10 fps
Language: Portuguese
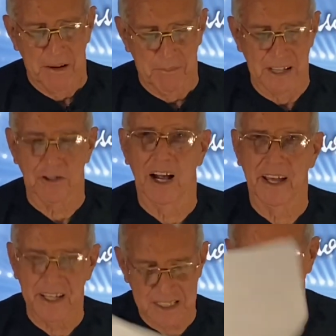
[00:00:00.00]
Mas olha,
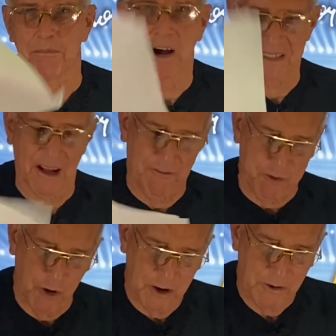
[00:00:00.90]
esse
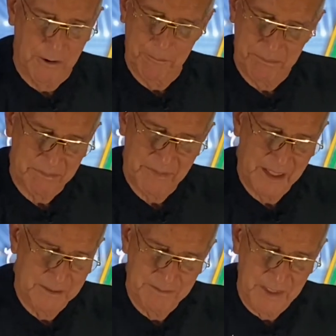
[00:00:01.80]
Botafogo
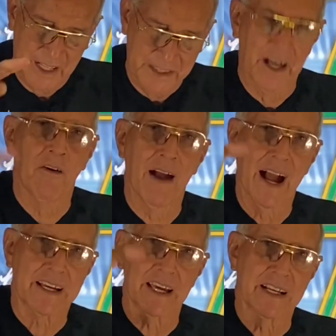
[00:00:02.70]
não é
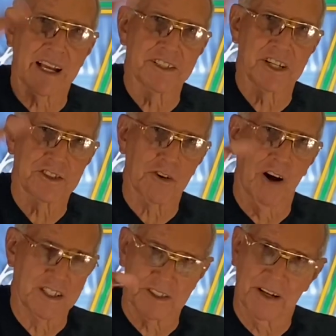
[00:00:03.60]
aquele que a gente
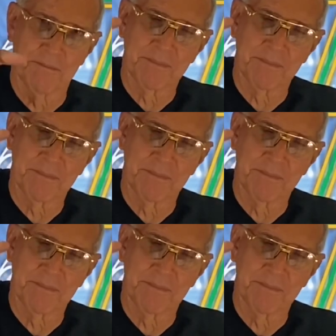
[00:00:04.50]
gosta.